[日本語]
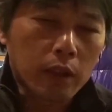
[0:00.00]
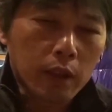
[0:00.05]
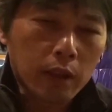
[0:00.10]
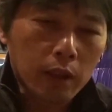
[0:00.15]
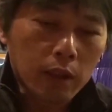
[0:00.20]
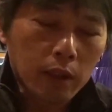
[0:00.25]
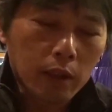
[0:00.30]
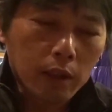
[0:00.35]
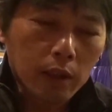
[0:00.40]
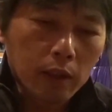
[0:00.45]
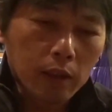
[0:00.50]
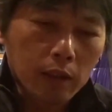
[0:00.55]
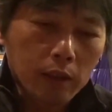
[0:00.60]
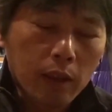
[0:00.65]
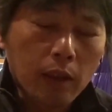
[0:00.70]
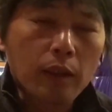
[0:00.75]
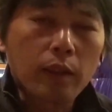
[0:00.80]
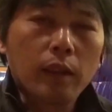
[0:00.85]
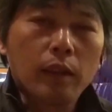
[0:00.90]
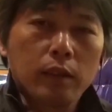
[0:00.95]
え
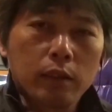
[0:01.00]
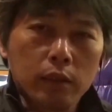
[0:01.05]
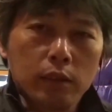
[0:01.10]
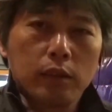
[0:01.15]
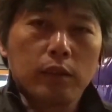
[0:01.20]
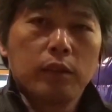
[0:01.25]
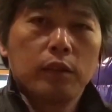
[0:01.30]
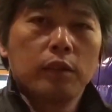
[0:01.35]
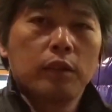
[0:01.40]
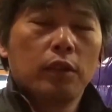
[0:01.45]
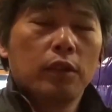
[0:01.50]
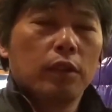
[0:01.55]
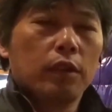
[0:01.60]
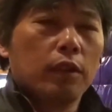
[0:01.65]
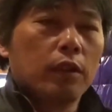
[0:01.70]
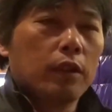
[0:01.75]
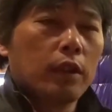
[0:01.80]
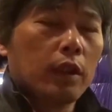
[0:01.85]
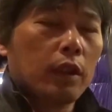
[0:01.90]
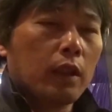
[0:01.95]
体験する冬
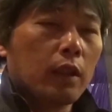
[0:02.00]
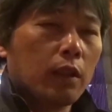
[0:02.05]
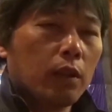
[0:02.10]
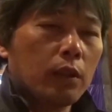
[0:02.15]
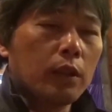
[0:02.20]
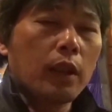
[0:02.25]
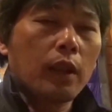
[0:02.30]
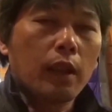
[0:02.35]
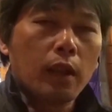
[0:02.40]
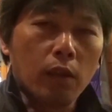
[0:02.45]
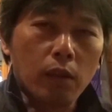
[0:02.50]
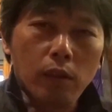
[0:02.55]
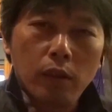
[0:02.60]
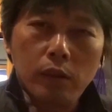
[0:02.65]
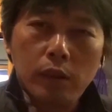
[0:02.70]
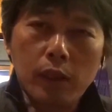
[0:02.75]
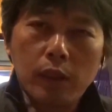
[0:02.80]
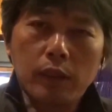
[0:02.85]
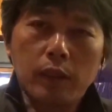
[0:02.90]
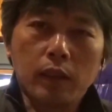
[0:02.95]
の、え穂高を
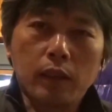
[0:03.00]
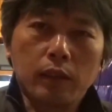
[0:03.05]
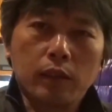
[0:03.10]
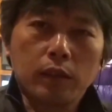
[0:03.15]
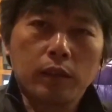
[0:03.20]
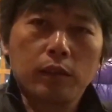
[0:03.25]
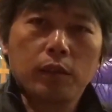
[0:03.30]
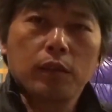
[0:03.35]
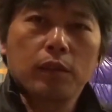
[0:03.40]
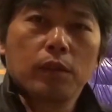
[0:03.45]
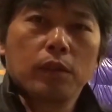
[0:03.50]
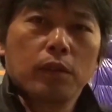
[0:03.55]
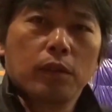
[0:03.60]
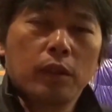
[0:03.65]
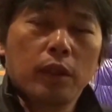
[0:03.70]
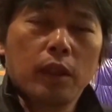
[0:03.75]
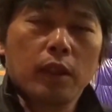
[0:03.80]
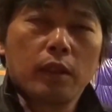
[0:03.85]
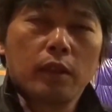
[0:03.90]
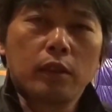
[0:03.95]
体験するというこ
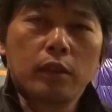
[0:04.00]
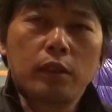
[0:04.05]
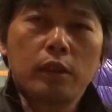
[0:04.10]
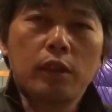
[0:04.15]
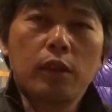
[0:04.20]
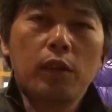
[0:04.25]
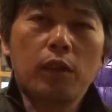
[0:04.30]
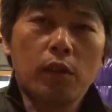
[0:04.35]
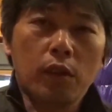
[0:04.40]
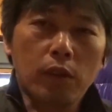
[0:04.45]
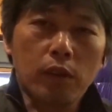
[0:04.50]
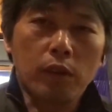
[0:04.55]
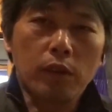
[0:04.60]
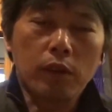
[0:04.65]
とで西穂